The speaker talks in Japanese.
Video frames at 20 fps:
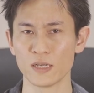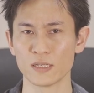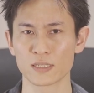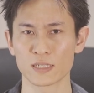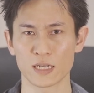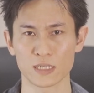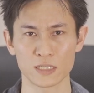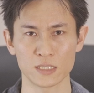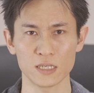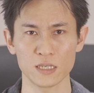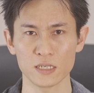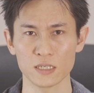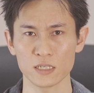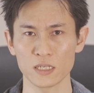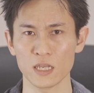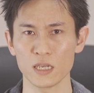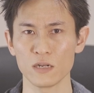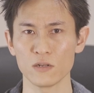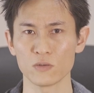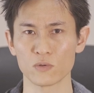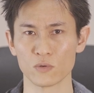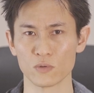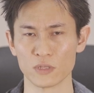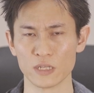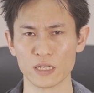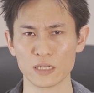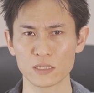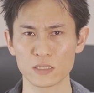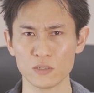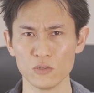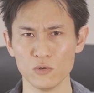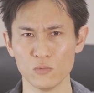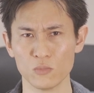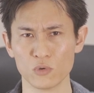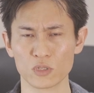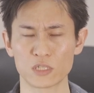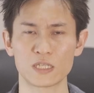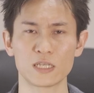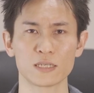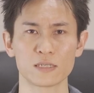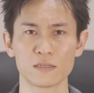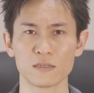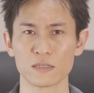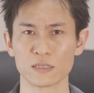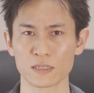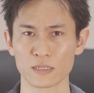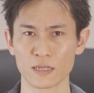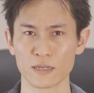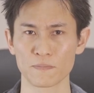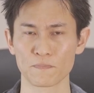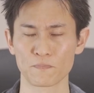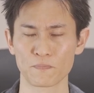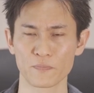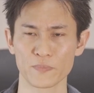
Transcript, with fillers: 撮影していると熱を持ちやすいんですね。